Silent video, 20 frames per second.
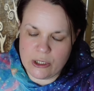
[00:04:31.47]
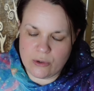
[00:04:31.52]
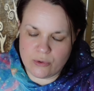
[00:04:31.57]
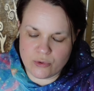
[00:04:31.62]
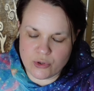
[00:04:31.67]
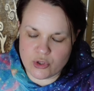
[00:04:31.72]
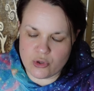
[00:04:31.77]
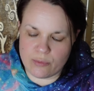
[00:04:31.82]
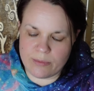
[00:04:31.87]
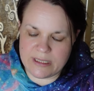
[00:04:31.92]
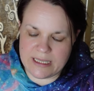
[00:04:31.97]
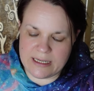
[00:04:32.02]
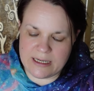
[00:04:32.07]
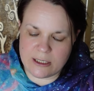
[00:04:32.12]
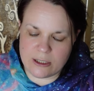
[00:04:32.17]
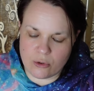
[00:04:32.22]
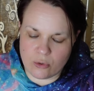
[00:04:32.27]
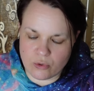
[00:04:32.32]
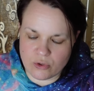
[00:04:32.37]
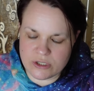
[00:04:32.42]
Und somit
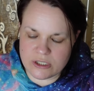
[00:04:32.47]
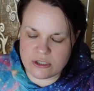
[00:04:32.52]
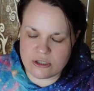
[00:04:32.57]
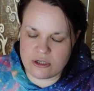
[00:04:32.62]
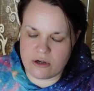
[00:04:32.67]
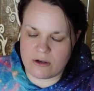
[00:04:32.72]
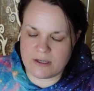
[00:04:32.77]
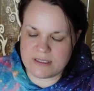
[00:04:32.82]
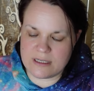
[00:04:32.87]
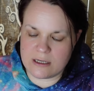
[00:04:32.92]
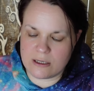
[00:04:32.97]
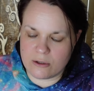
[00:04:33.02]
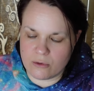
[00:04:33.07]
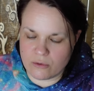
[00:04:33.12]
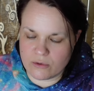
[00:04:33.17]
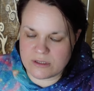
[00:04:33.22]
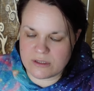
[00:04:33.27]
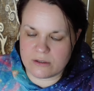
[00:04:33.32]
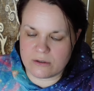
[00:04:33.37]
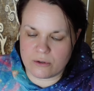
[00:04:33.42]
eine große Chance, ein
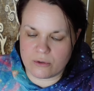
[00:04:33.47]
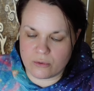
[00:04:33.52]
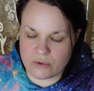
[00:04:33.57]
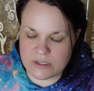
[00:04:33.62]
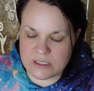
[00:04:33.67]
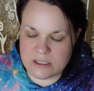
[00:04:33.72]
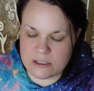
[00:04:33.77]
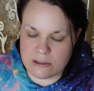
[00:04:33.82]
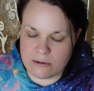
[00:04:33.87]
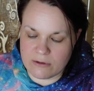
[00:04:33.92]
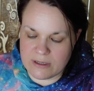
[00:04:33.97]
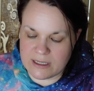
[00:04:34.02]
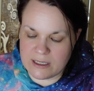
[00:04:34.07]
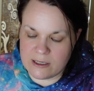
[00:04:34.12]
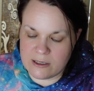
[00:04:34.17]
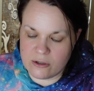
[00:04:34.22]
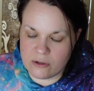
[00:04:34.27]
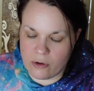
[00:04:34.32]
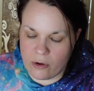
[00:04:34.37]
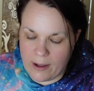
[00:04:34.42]
großes Glück,
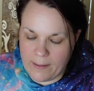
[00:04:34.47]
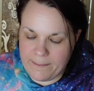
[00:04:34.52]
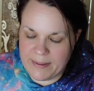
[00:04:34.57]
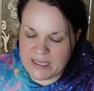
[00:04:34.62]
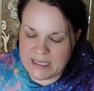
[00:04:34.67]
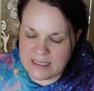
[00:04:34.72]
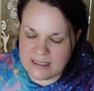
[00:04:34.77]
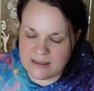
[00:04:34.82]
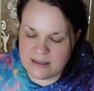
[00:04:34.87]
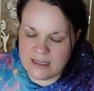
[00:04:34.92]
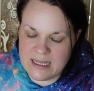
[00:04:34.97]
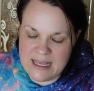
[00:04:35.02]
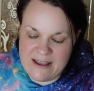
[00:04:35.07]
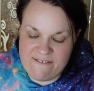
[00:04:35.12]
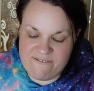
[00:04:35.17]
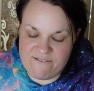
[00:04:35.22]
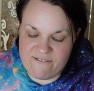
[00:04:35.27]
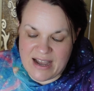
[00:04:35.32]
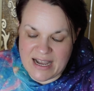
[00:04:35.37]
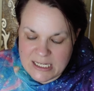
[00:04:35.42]
einen Neubeginn,
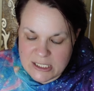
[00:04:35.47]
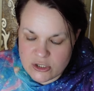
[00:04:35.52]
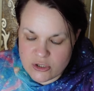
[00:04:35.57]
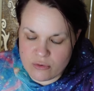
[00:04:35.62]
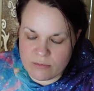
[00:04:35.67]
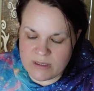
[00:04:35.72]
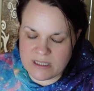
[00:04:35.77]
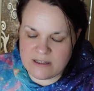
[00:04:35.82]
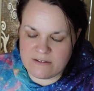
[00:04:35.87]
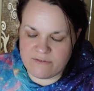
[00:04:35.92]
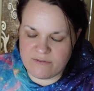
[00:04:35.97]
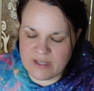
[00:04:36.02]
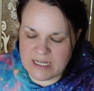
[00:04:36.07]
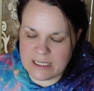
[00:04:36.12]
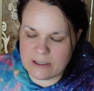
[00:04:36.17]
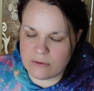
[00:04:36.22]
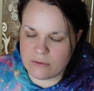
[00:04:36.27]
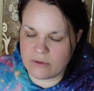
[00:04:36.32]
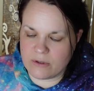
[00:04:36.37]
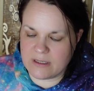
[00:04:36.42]
Wachstum,
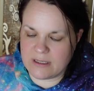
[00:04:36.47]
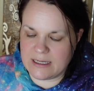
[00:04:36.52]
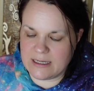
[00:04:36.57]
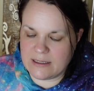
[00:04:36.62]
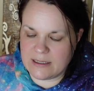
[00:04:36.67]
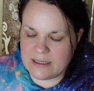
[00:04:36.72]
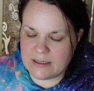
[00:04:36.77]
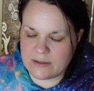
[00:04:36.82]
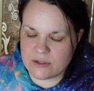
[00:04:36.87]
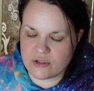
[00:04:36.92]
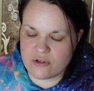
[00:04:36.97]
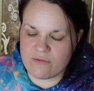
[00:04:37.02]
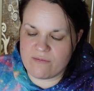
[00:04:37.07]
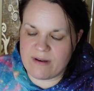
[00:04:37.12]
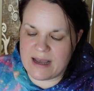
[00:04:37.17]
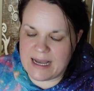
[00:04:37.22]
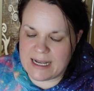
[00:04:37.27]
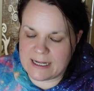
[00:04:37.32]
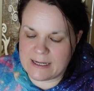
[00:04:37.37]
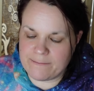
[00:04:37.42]
Entwicklung ja, äh, zu
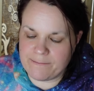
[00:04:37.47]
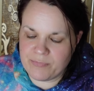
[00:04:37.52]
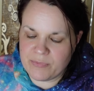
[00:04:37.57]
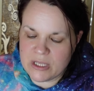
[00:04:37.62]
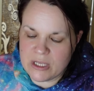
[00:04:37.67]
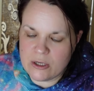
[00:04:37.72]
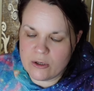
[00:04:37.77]
wagen,